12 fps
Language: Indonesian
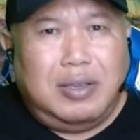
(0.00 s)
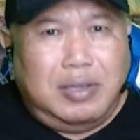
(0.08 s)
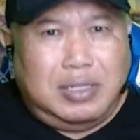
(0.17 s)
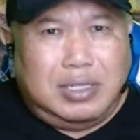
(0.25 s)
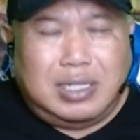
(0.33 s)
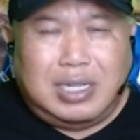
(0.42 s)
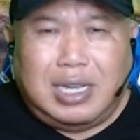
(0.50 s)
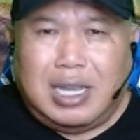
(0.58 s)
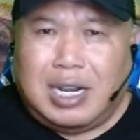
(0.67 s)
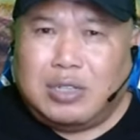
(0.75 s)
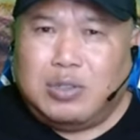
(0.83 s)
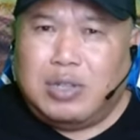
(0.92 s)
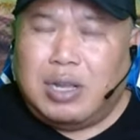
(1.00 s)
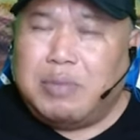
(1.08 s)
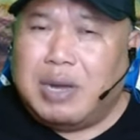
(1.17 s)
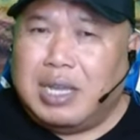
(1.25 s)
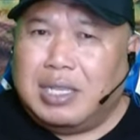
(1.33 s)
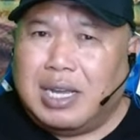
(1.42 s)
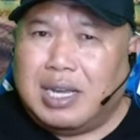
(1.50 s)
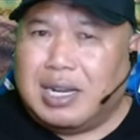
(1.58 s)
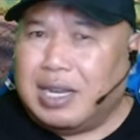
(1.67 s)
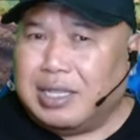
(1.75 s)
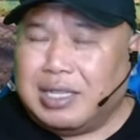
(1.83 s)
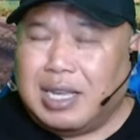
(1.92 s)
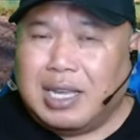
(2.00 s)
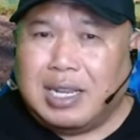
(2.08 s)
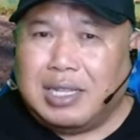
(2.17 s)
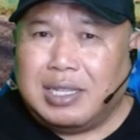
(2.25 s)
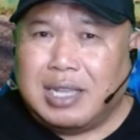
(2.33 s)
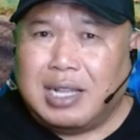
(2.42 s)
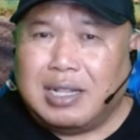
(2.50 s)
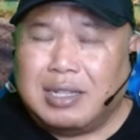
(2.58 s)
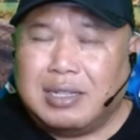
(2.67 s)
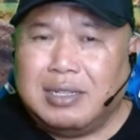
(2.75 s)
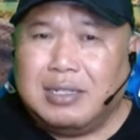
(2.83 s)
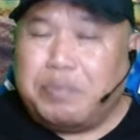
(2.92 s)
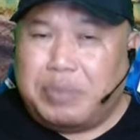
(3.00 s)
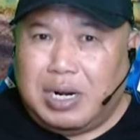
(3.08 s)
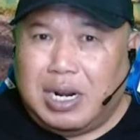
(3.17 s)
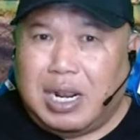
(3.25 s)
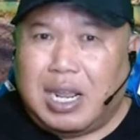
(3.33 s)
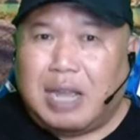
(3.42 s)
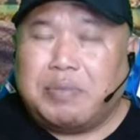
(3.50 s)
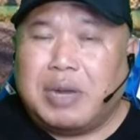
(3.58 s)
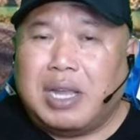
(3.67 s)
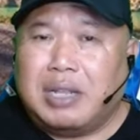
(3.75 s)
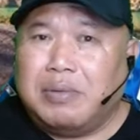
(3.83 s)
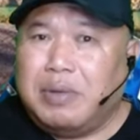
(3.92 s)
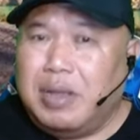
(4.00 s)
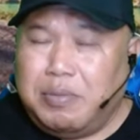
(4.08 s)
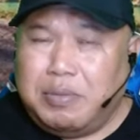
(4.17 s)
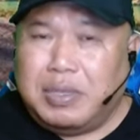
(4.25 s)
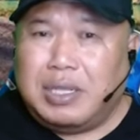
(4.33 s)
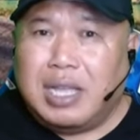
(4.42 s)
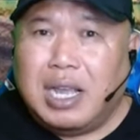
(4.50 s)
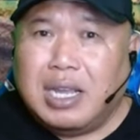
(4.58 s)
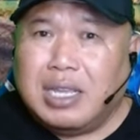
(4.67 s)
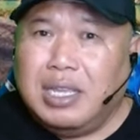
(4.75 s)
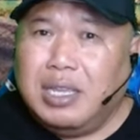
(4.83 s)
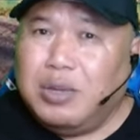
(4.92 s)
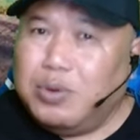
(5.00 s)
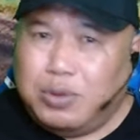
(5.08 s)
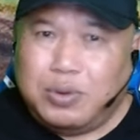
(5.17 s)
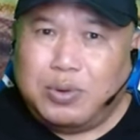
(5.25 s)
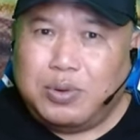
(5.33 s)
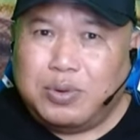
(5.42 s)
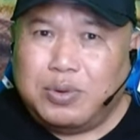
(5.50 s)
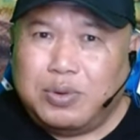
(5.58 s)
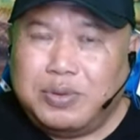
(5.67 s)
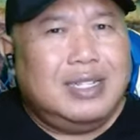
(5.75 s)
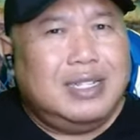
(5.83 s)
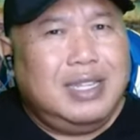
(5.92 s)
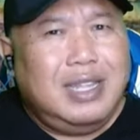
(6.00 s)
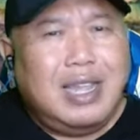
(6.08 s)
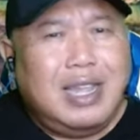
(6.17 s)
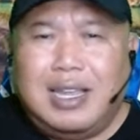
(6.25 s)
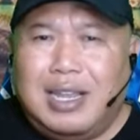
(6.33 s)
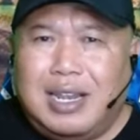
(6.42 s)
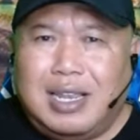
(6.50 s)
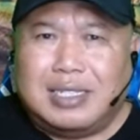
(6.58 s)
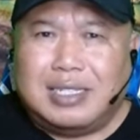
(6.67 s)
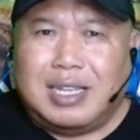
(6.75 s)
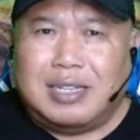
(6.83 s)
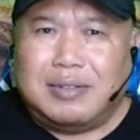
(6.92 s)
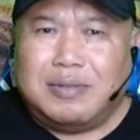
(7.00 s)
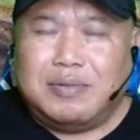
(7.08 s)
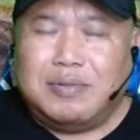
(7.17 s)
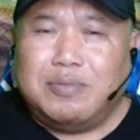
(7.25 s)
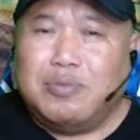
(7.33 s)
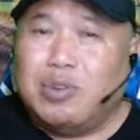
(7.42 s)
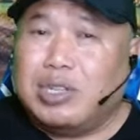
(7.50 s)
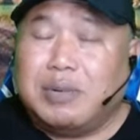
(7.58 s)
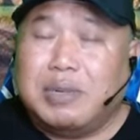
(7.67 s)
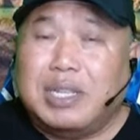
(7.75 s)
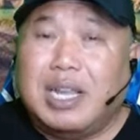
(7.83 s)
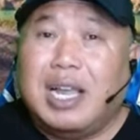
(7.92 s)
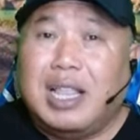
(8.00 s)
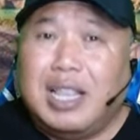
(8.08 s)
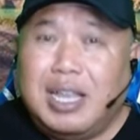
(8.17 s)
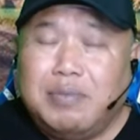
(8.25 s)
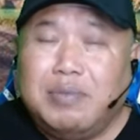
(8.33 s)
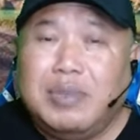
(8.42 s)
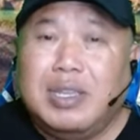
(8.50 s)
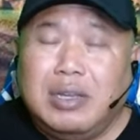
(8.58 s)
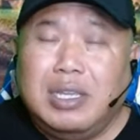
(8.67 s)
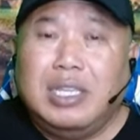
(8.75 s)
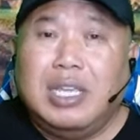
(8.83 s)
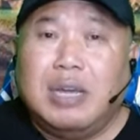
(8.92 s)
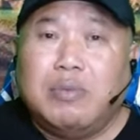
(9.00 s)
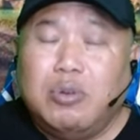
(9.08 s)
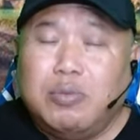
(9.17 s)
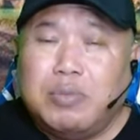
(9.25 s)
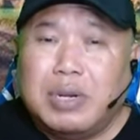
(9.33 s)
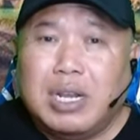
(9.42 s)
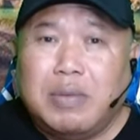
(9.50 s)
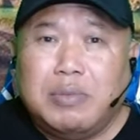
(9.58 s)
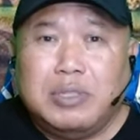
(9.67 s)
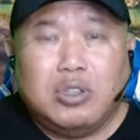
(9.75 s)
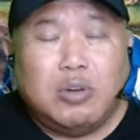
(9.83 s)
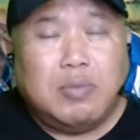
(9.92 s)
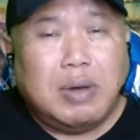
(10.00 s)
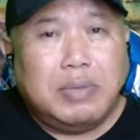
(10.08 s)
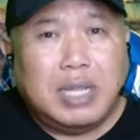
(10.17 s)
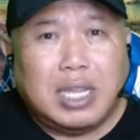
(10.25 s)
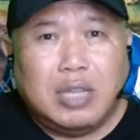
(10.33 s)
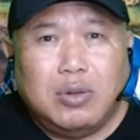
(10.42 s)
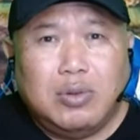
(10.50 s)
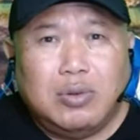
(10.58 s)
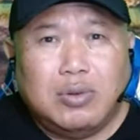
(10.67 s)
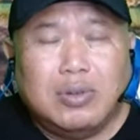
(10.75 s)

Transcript: sekarang sudah banyak rental-rental perlengkapan mendaki gunung tidak ada alasan buat sahabat alam yang belum pernah mencoba mendaki gunung